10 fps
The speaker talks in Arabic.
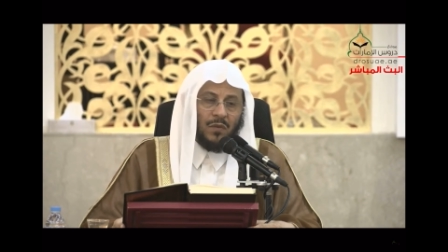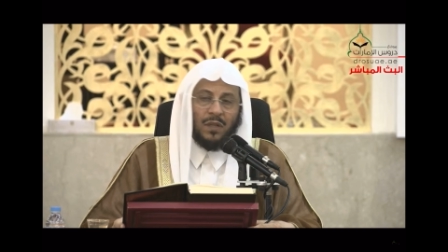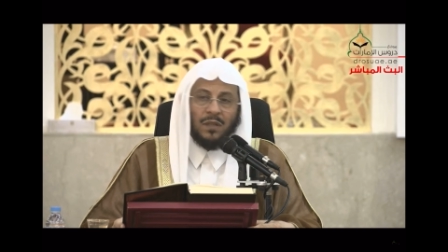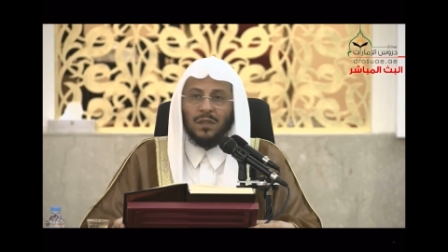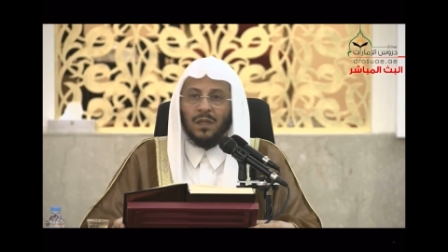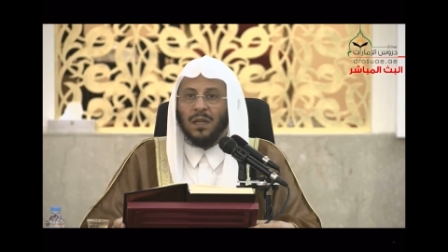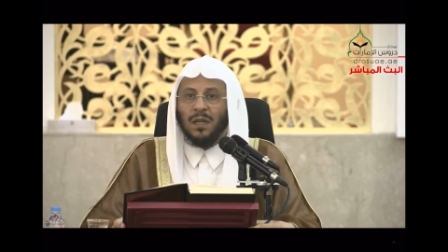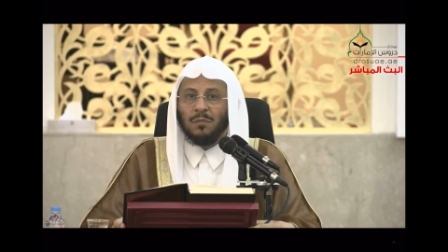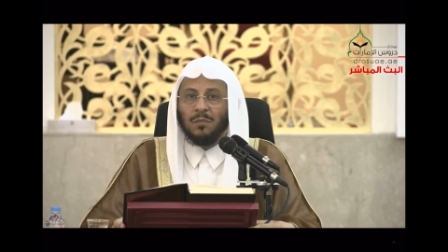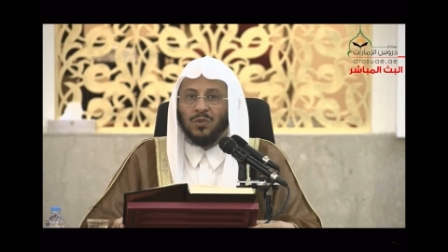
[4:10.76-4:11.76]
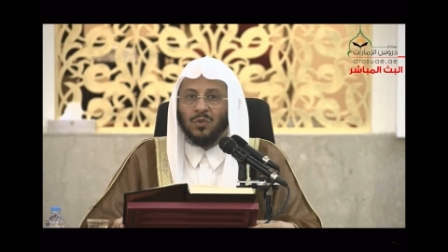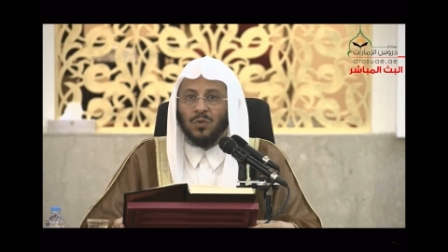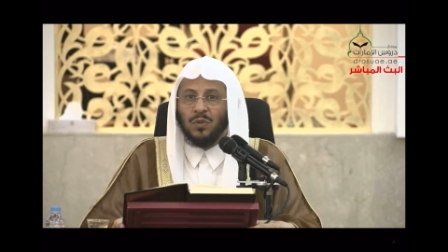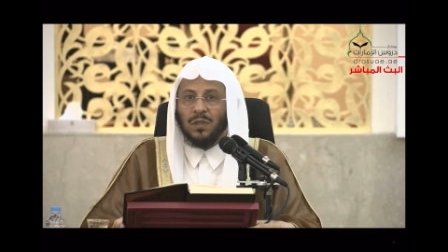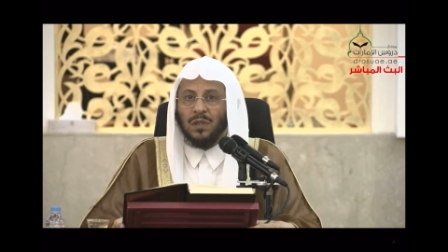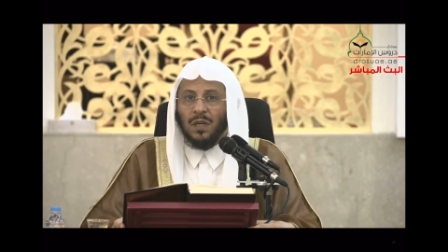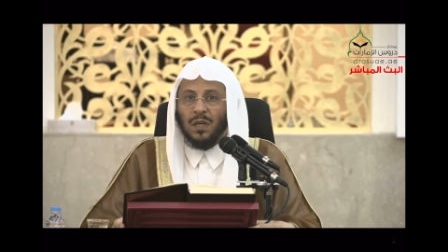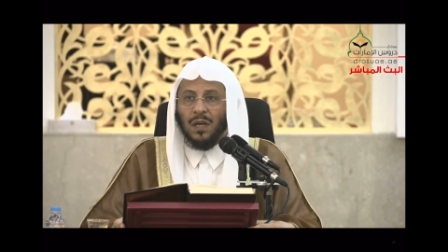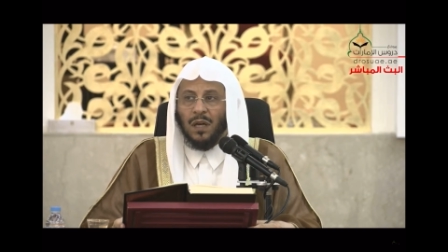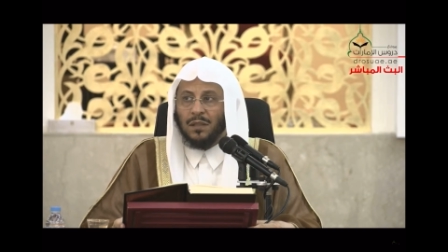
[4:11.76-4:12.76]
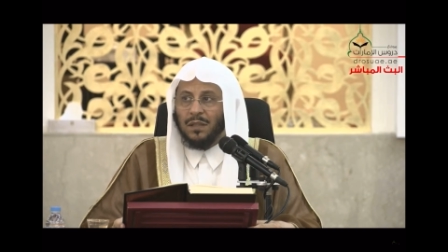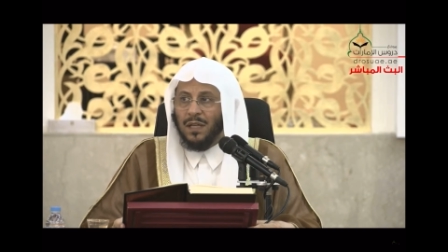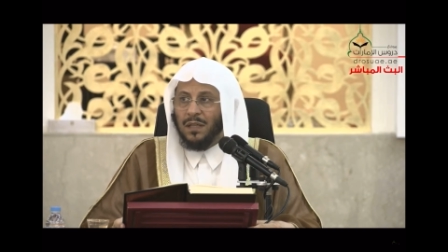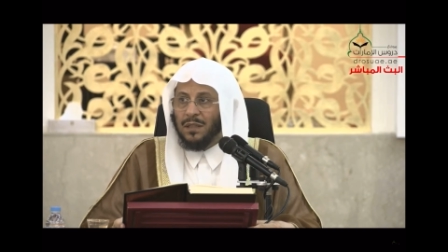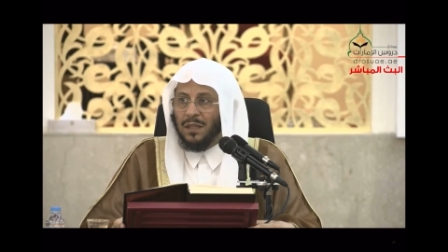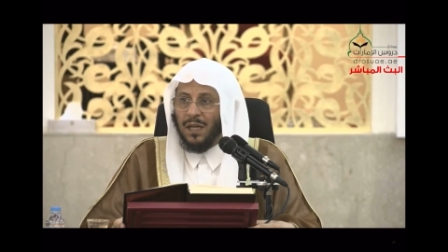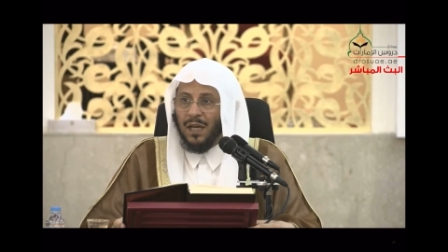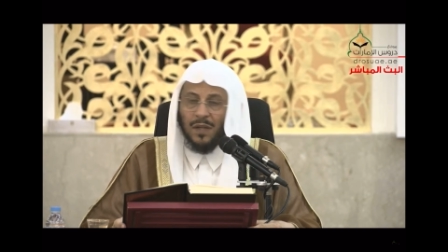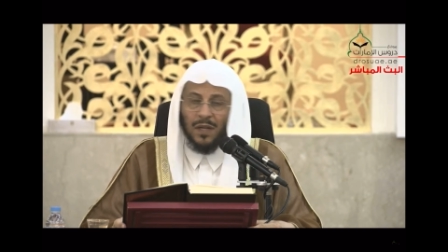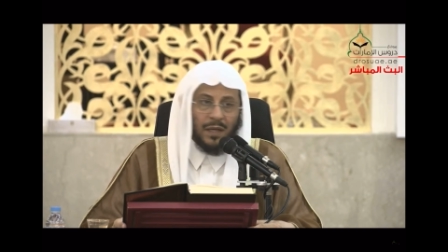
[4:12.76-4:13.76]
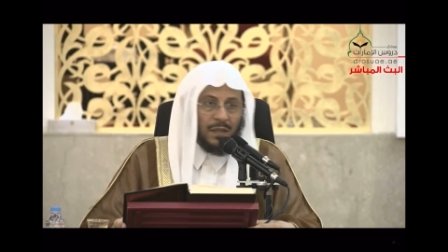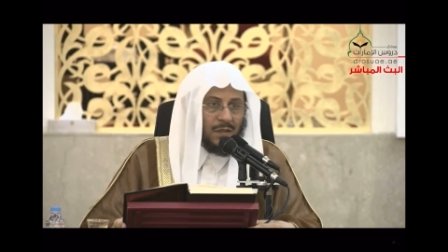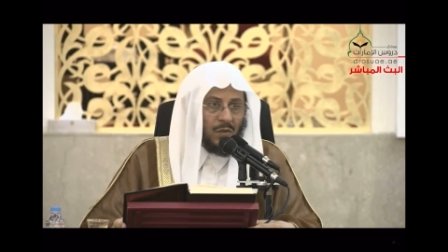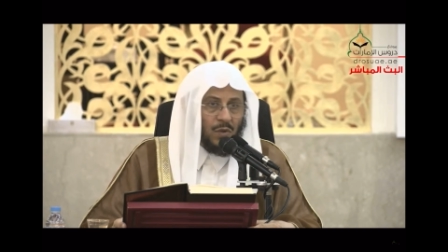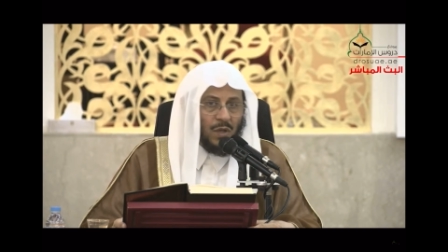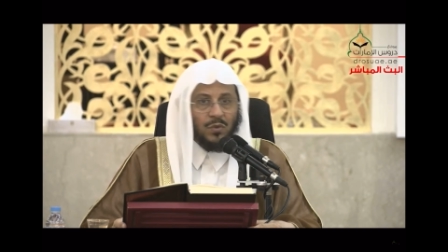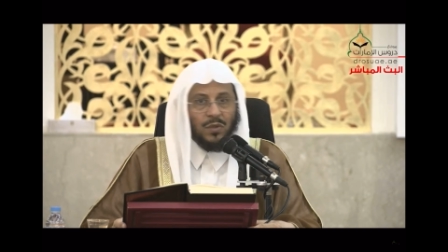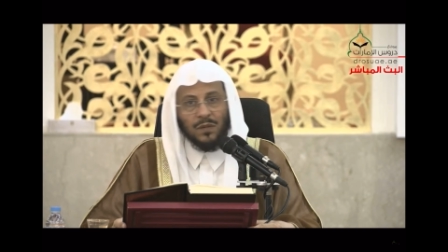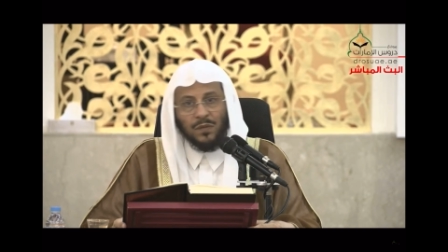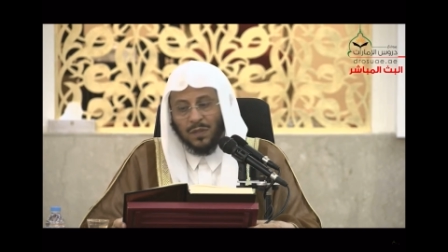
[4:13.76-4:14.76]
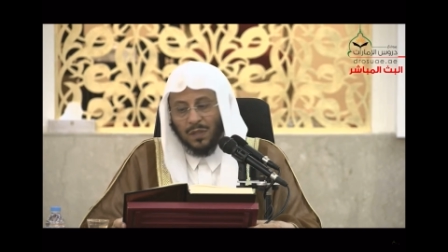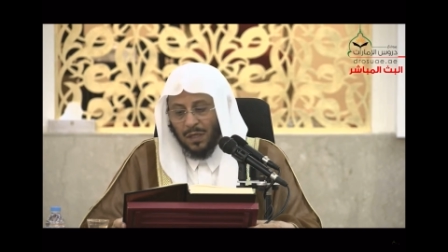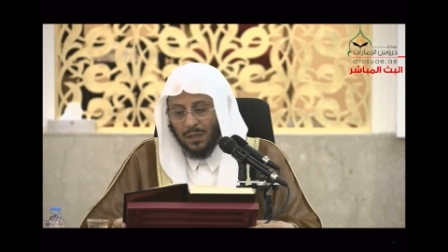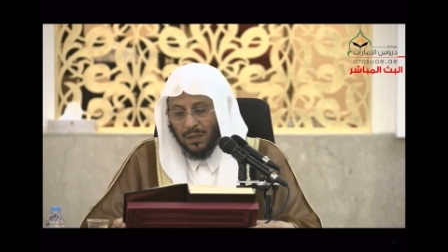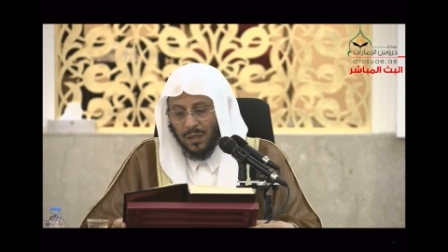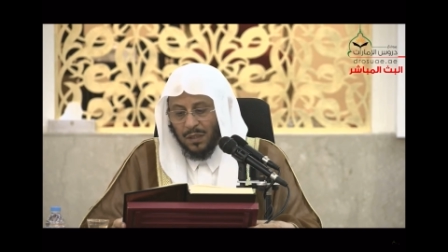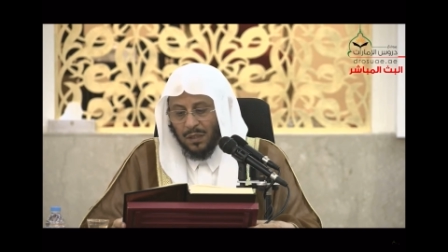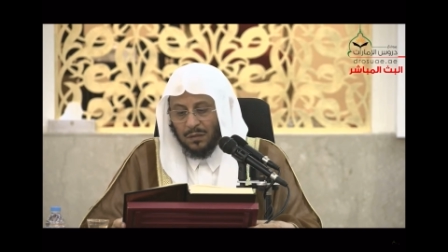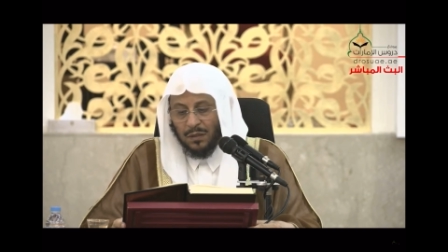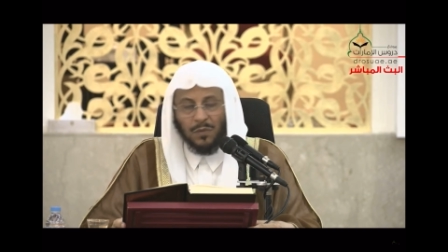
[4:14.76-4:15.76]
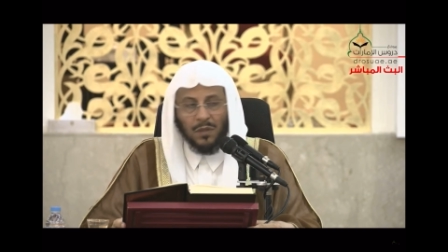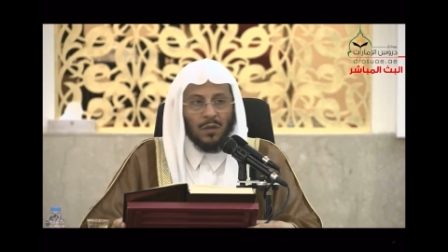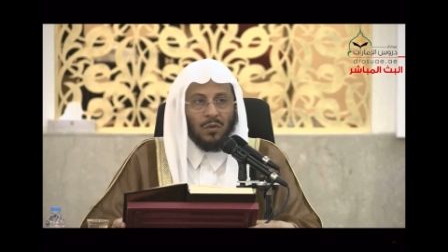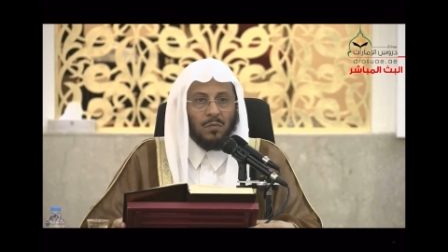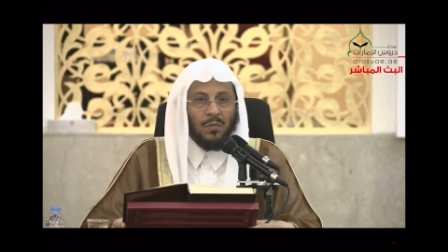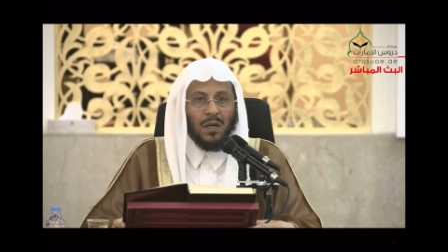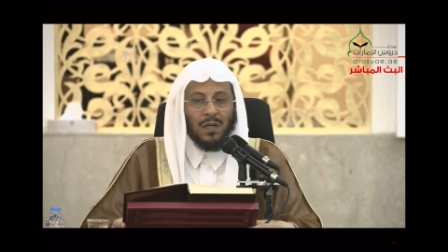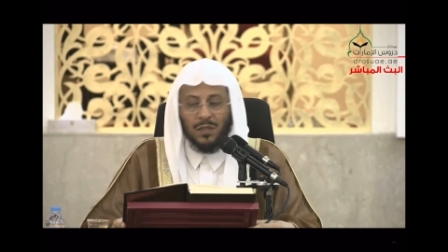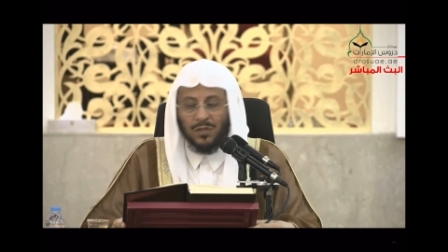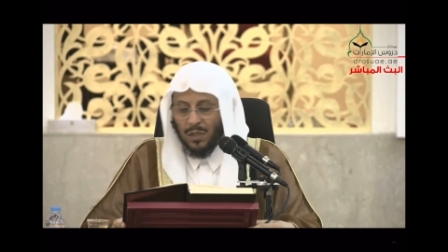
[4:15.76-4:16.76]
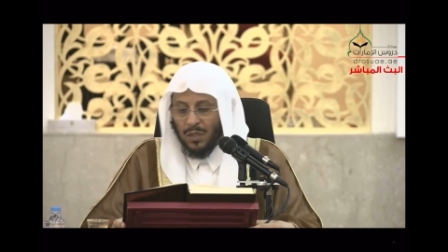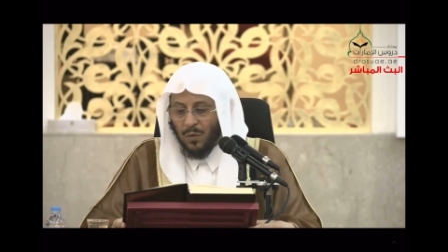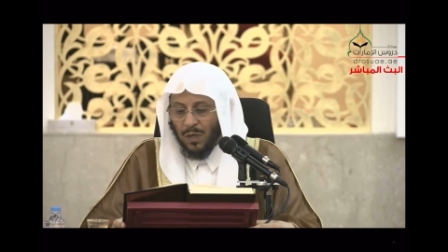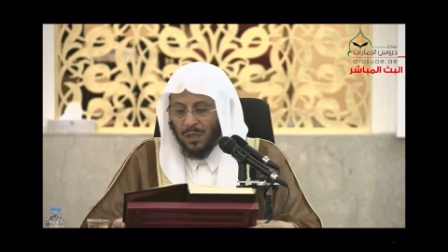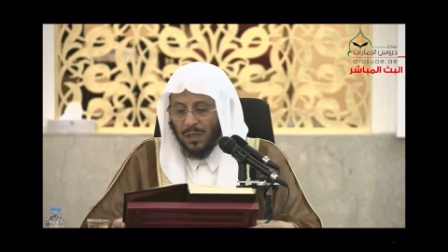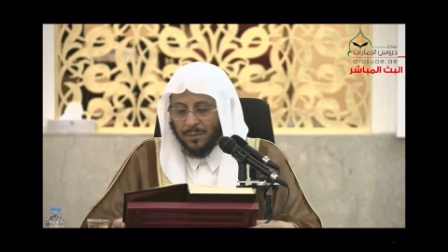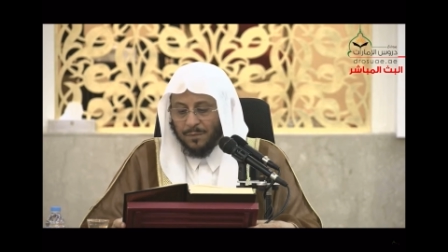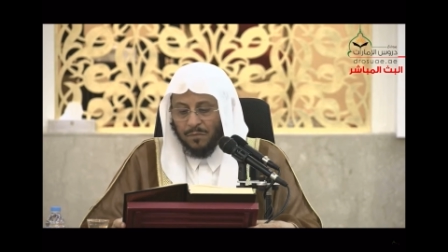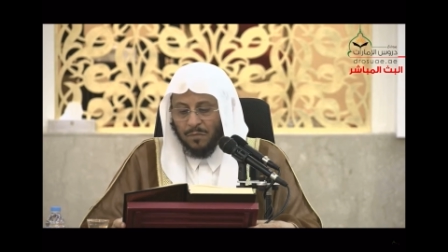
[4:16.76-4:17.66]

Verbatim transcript: فإن المشروع أن يأتي هذا الخير وأن يكفر عن يمينه ثم قال جل وعلا